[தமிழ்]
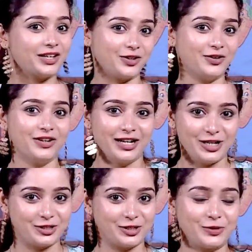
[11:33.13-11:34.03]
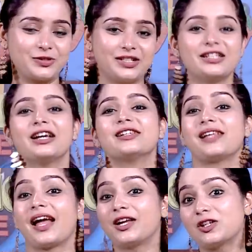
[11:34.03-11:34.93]
யூனோ இன்ட்ரடியூஸ் திஸ்
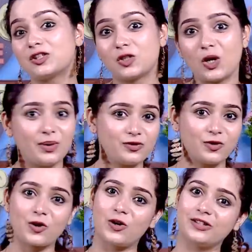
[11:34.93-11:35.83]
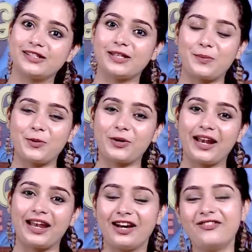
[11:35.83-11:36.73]
தேங்க்யூ ஸோ மச் ஃபார் ஆல் திஸ் சப்போர்ட் சப்போர்ட்
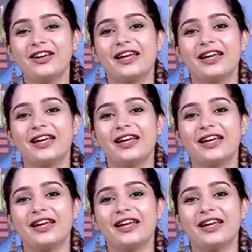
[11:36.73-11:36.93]
அண்ட் லவ்